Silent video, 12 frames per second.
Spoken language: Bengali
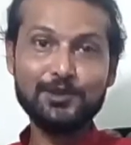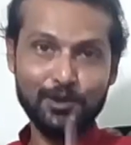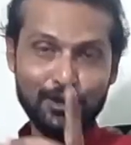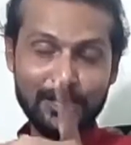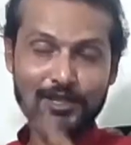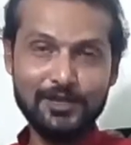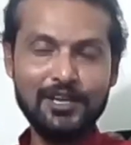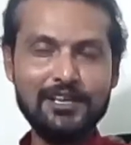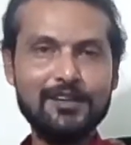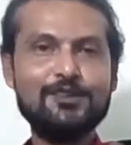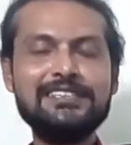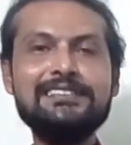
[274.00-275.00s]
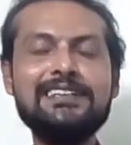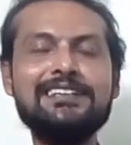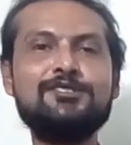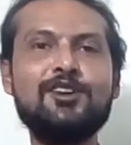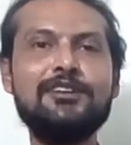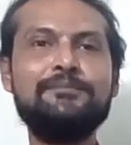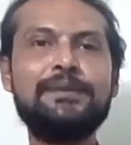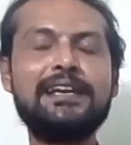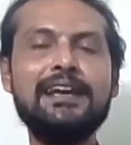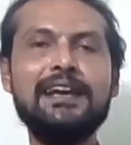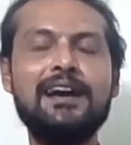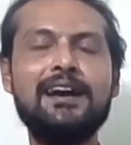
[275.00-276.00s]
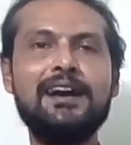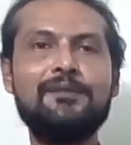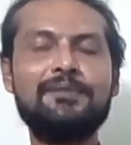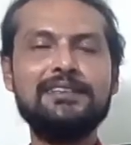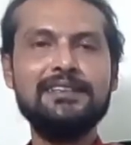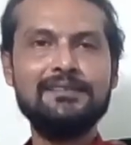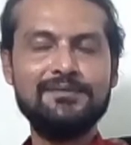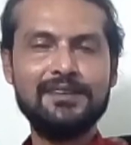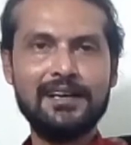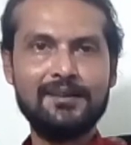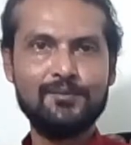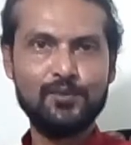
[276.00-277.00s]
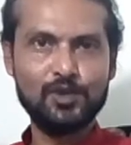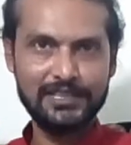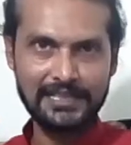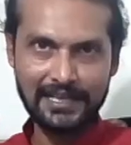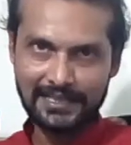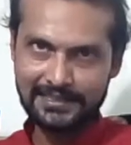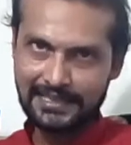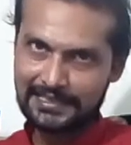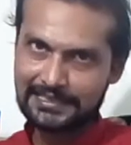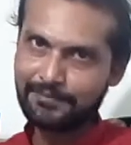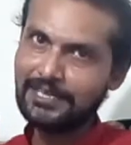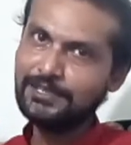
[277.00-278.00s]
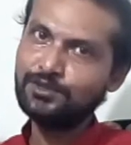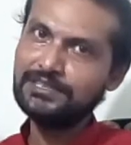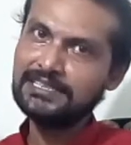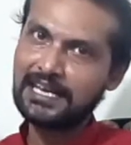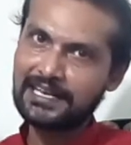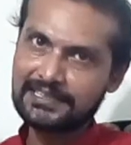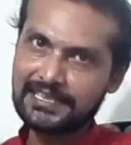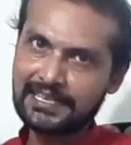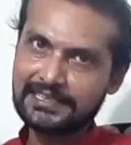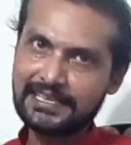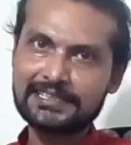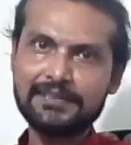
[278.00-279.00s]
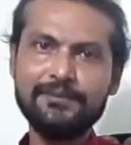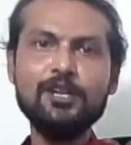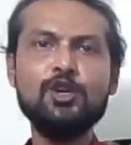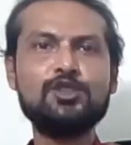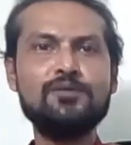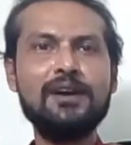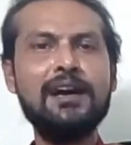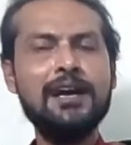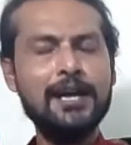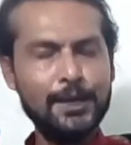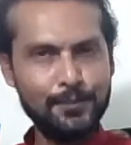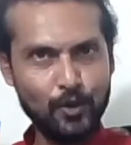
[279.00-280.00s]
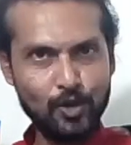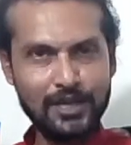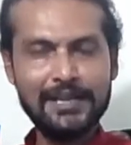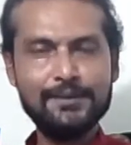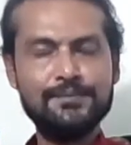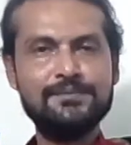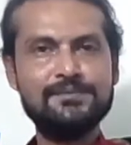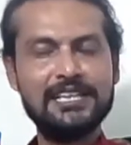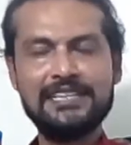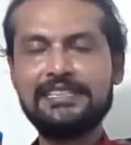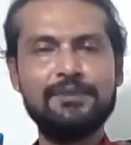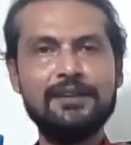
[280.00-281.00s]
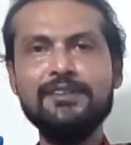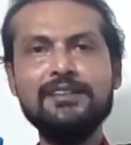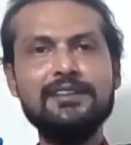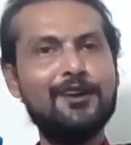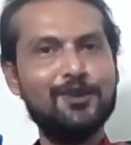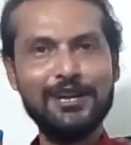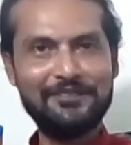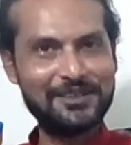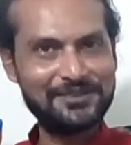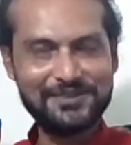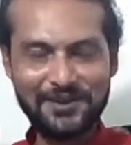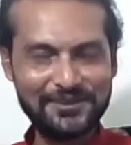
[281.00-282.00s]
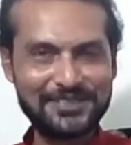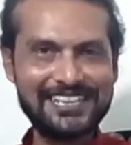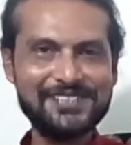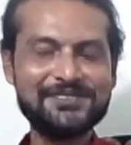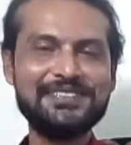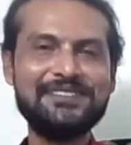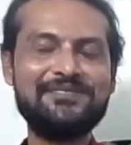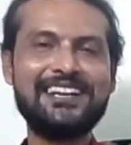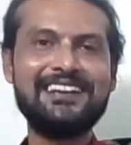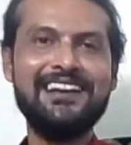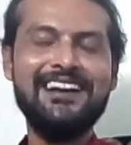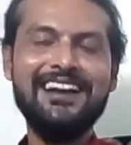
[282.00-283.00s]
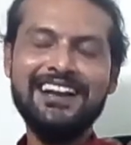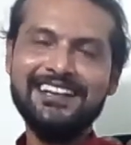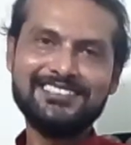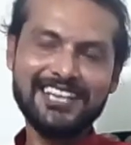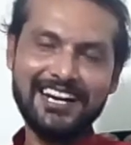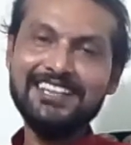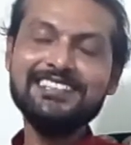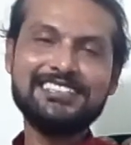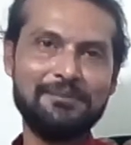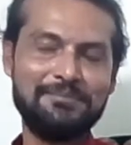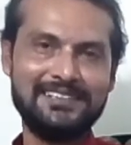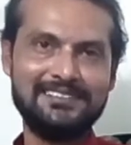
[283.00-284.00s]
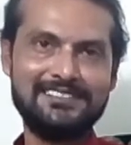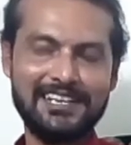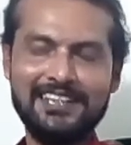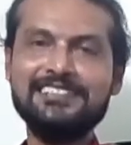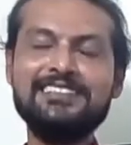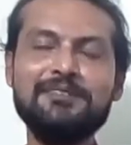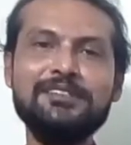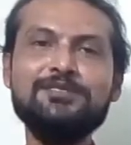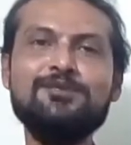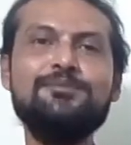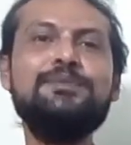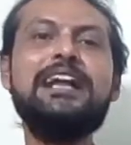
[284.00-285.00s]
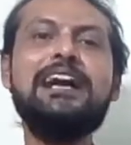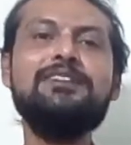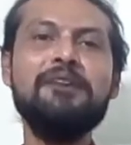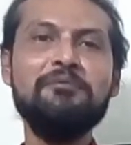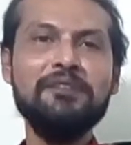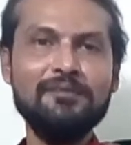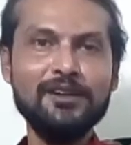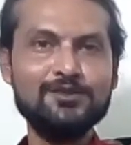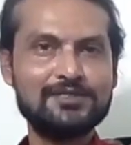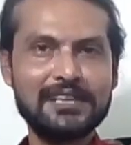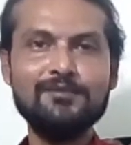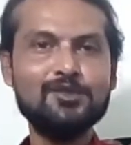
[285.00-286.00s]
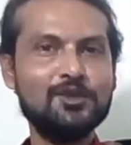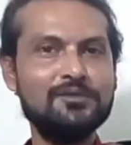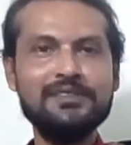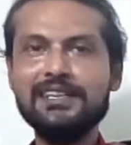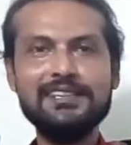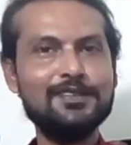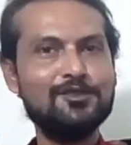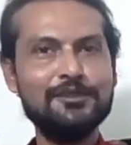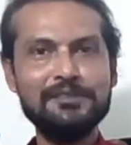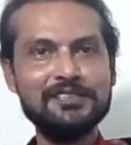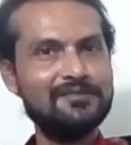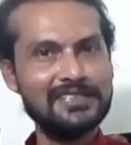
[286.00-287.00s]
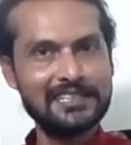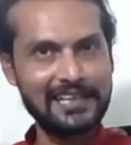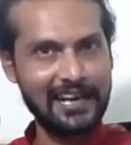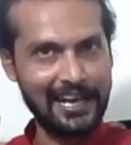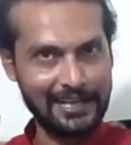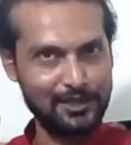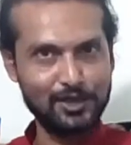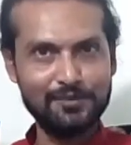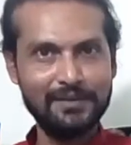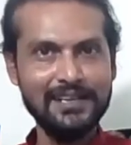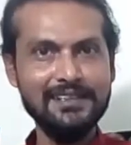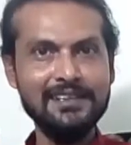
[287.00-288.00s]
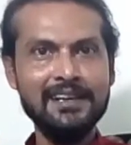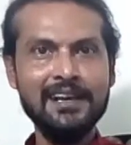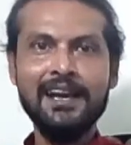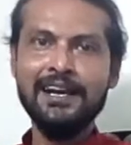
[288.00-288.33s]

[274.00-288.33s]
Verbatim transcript: তো ওই ওই লস অ্যাঞ্জেলেস অলিম্পিকে আপনাদের মনে থাকলে থাকতে পারে যদি জানা থাকে থাকতে পারে অথবা পড়লে জানতে পারবেন না হলে আমার গল্প থেকেই শুনতে পারেন চার্লি চ্যাপলিন চার্লি চ্যাপলিন তো বিরাট মাপের মানুষ তার মতো অভিনেতা তো এই পৃথিবীতে তার আগে জন্মাননি